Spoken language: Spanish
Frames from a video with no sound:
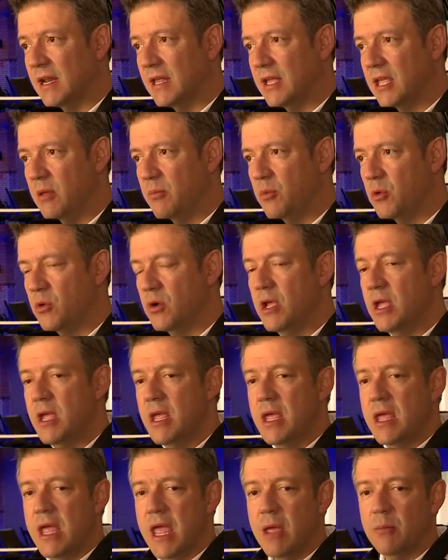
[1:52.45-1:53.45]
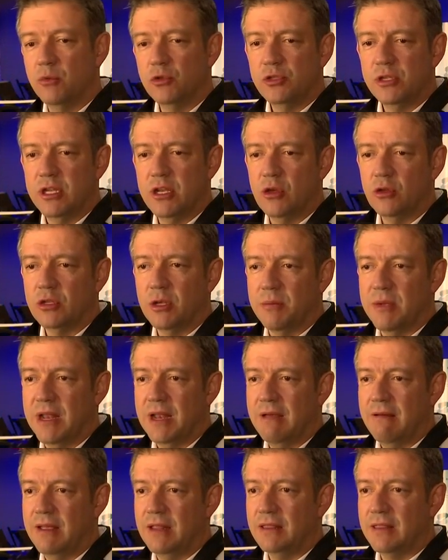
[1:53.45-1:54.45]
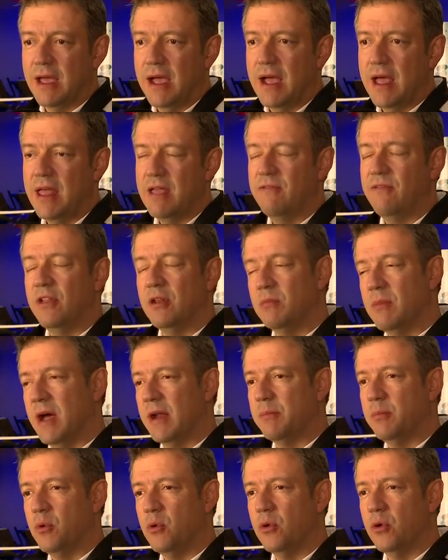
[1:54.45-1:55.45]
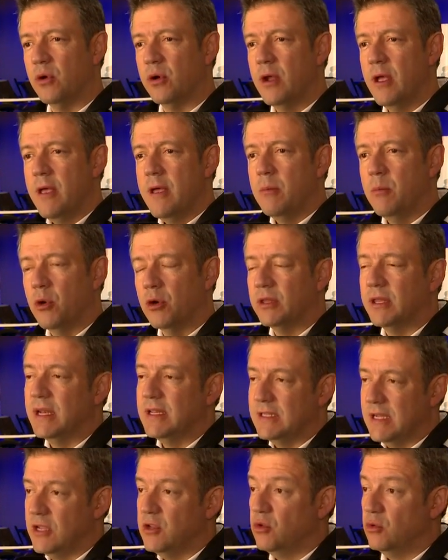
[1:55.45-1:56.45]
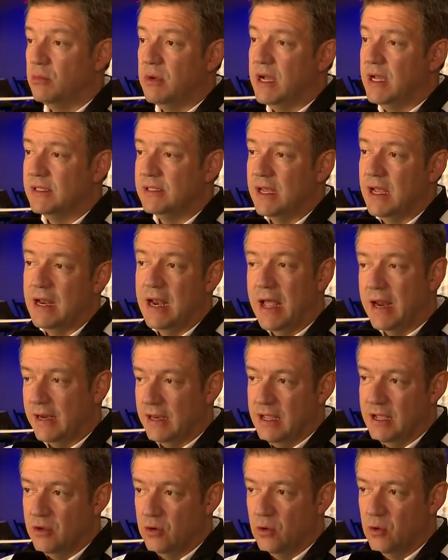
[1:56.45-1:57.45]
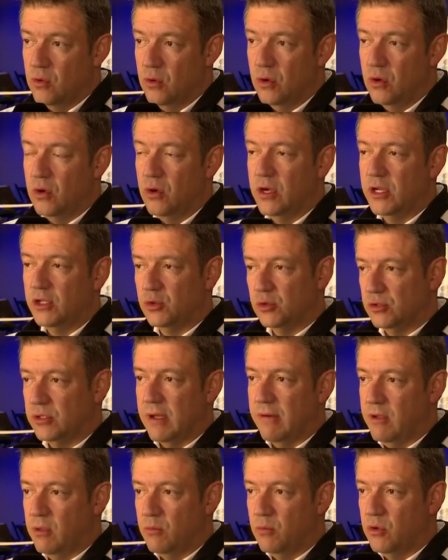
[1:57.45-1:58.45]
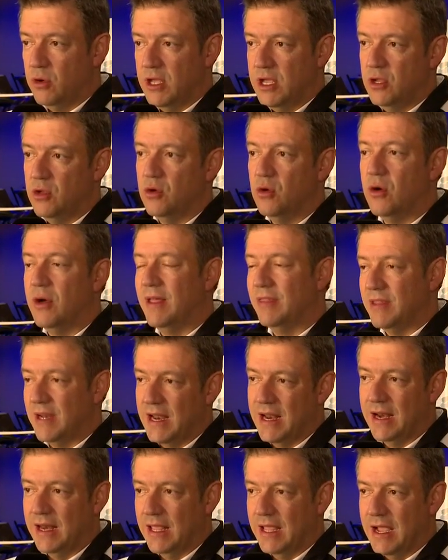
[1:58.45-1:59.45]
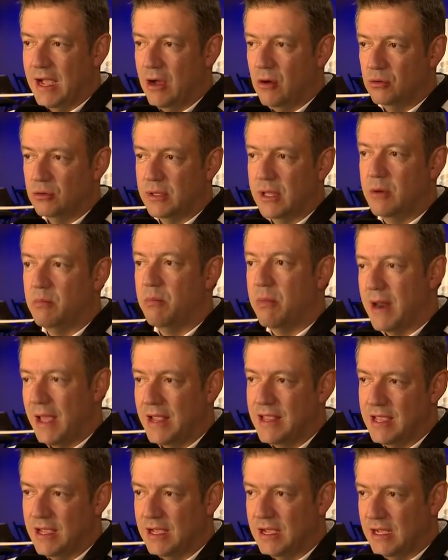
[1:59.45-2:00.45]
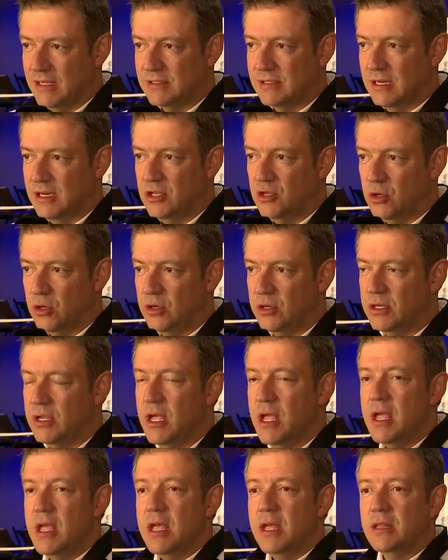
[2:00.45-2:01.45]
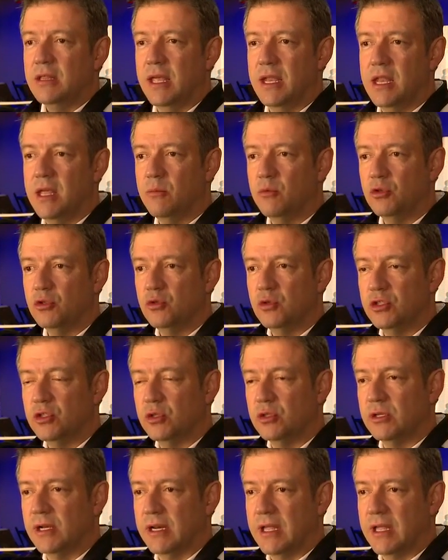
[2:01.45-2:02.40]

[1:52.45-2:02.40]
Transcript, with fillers: al equipo. Hemos tenido también la ventaja de firmar por, por tres años más a Larry Angulo, Jesús David Murillo, Andrés Ricauter, Brian Castrillón. Tenemos nuestros